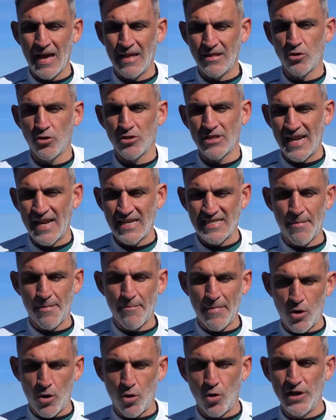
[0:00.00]
notar esa
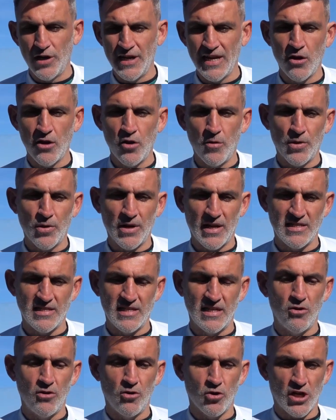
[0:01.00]
mejoría, porque
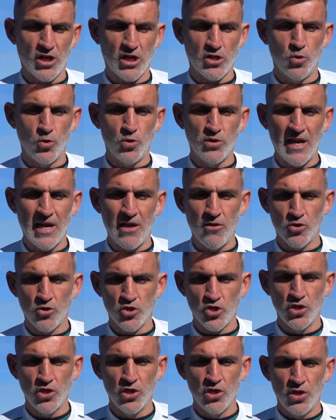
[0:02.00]
si los
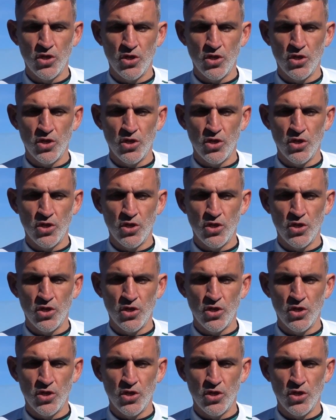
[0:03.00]
resultados